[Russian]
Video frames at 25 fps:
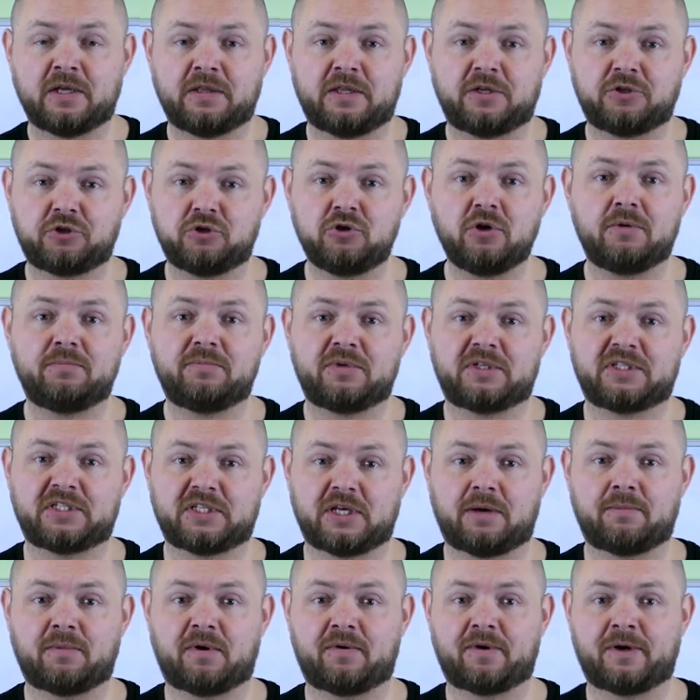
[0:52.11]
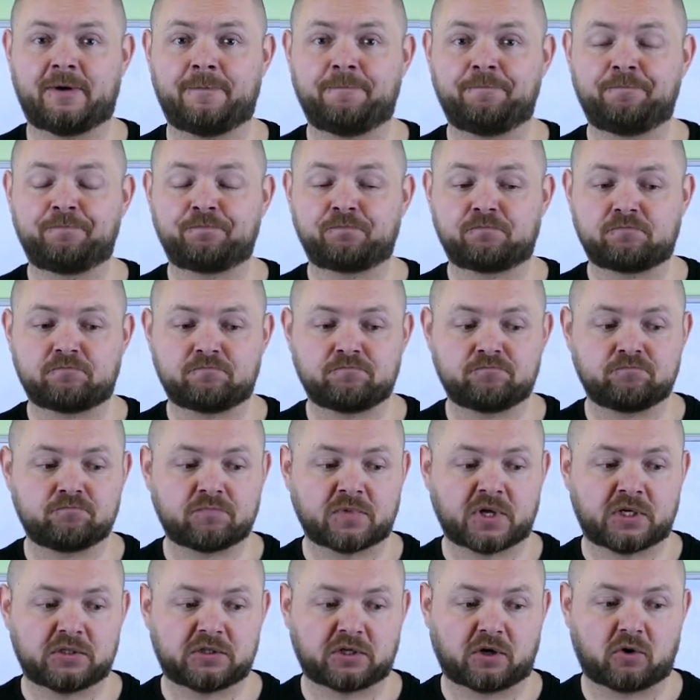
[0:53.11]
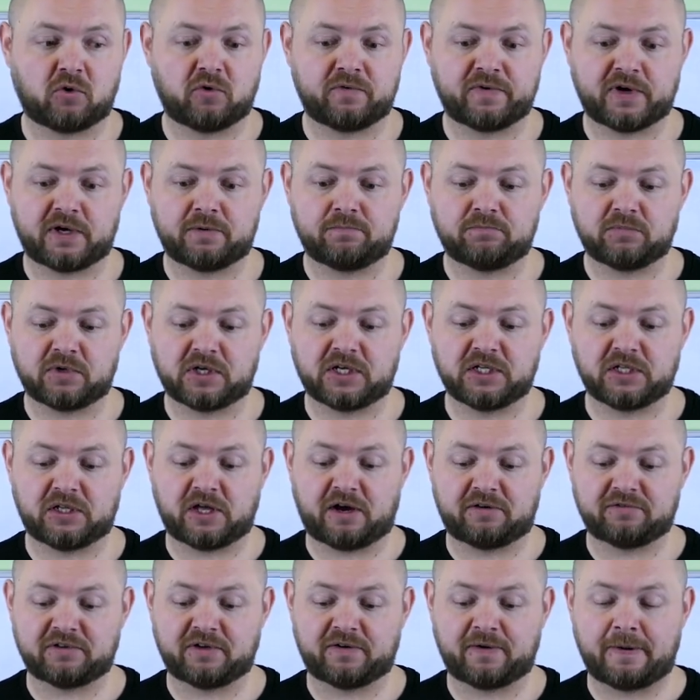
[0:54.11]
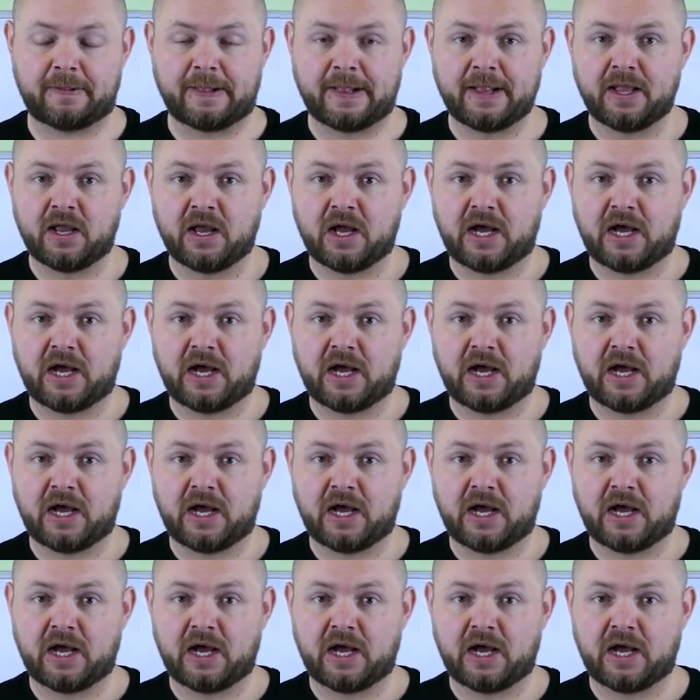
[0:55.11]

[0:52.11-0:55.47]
Начнем с самого м, такого главного.